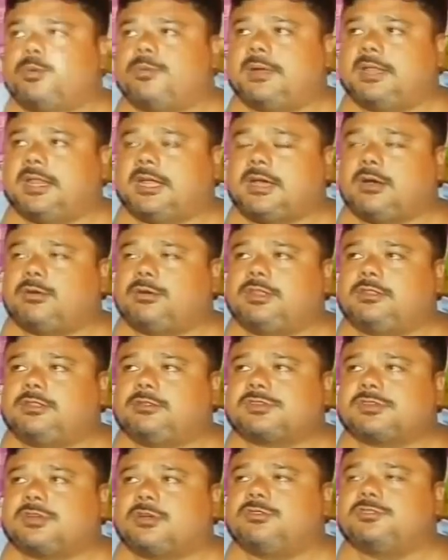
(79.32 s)
Bumalik ako
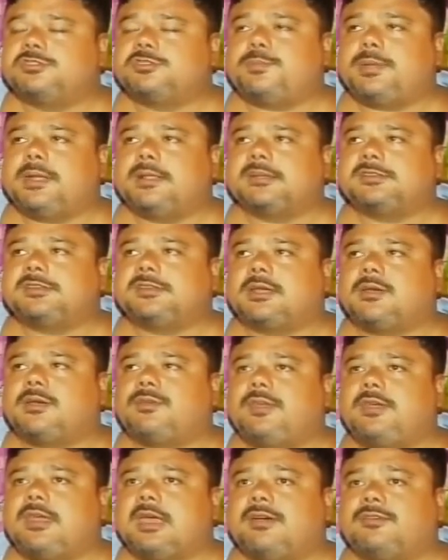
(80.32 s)
dito sa Conspiracy
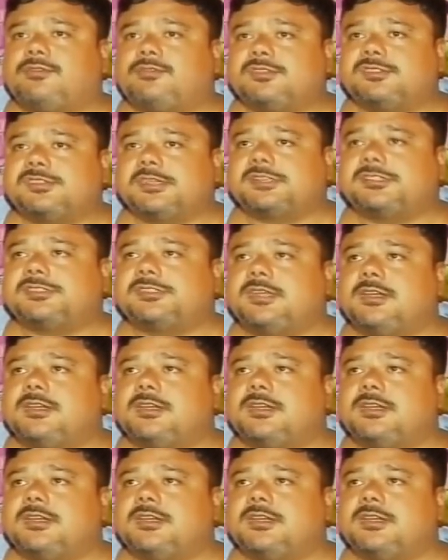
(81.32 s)
Cafe after six